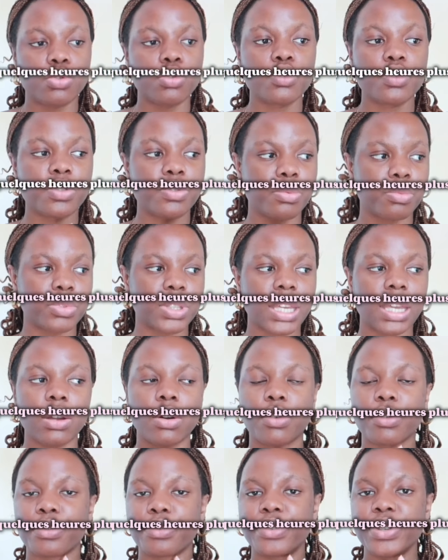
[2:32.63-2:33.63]
Du coup je vais vous montrer
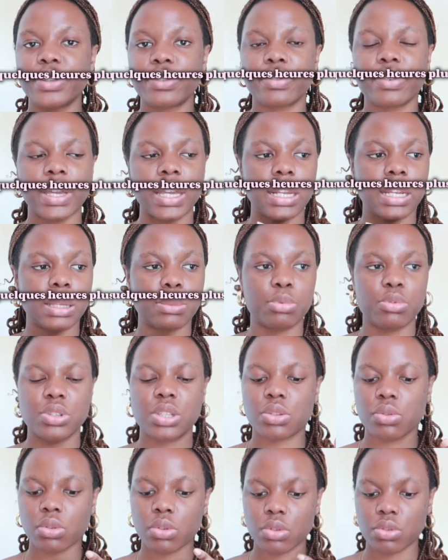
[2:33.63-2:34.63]
en vite fait les
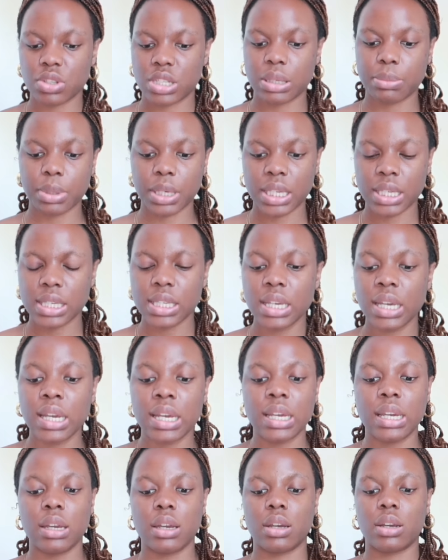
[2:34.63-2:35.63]
petits trucs que j'ai pris.
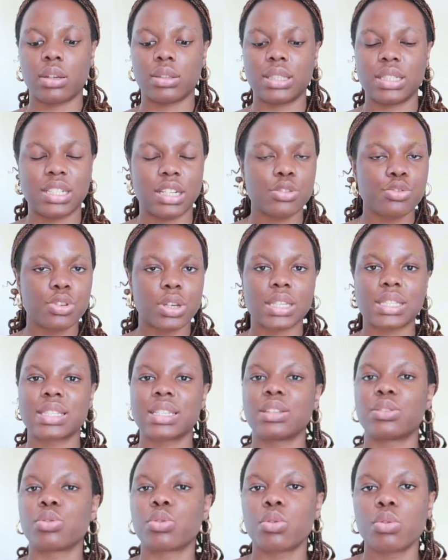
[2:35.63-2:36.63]
Euh, déjà je suis
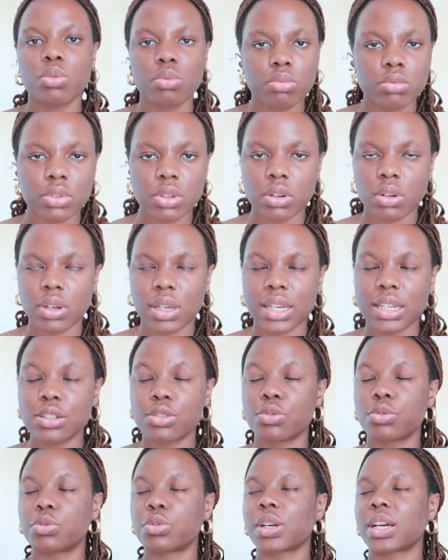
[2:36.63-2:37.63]
restée trop longtemps. et eh,
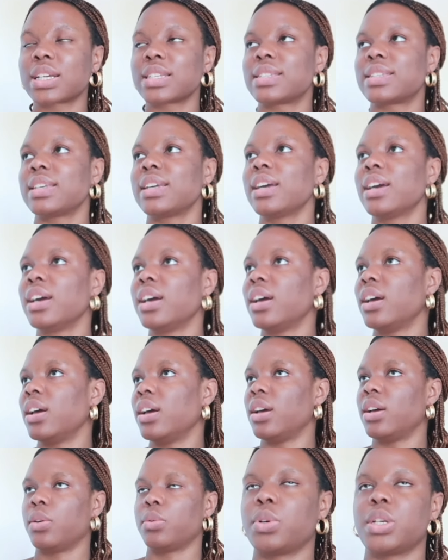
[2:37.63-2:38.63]
je suis restée
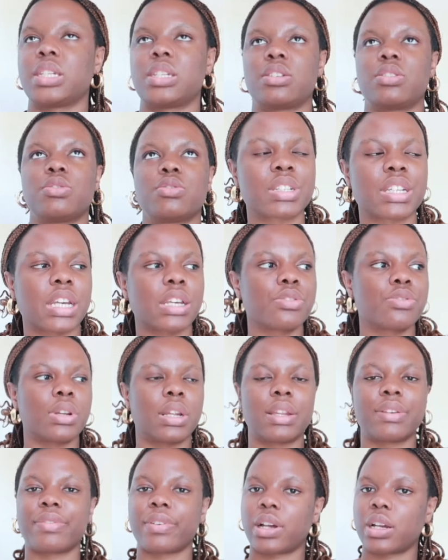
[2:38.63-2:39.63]
on dirait que je suis
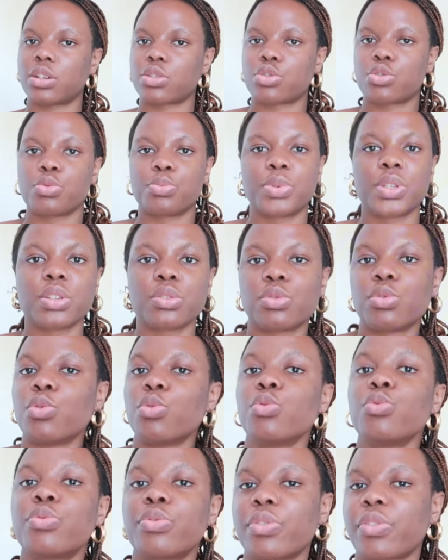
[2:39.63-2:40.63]
allée faire un shopping
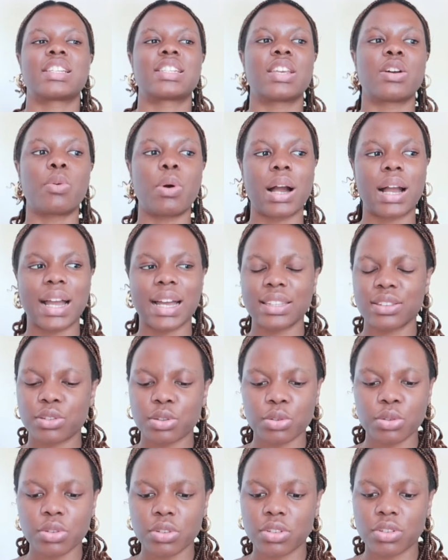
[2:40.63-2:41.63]
de ouf. J'ai acheté quoi 4
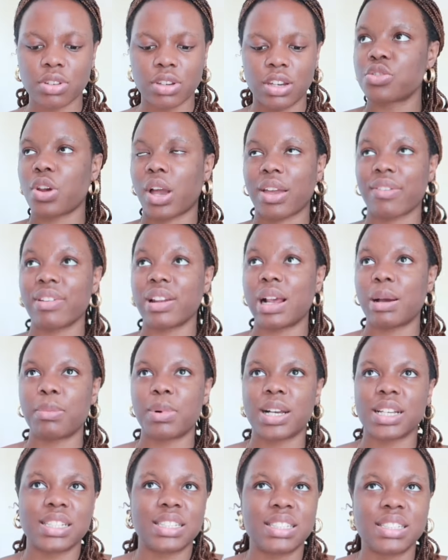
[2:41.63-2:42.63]
trucs. Je suis arrivée
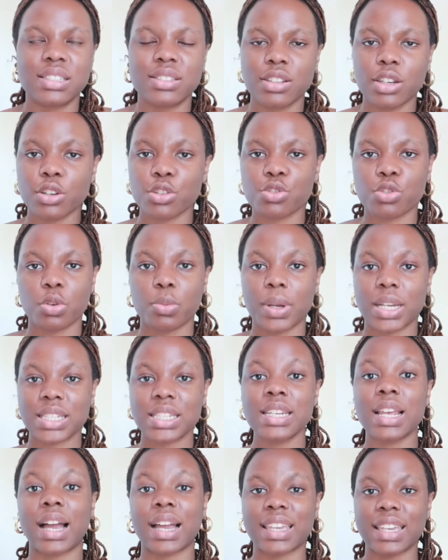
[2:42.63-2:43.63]
là-bas à 10h, je suis
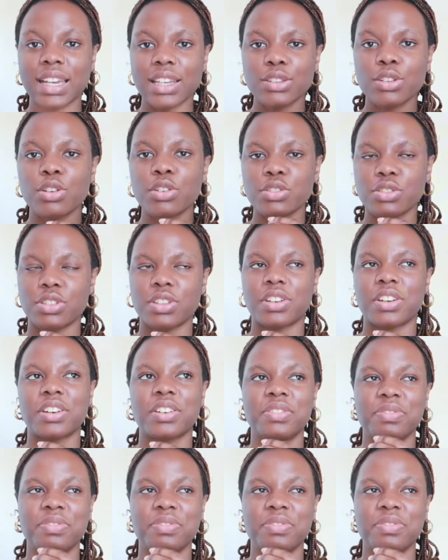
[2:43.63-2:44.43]
repartie à 14h.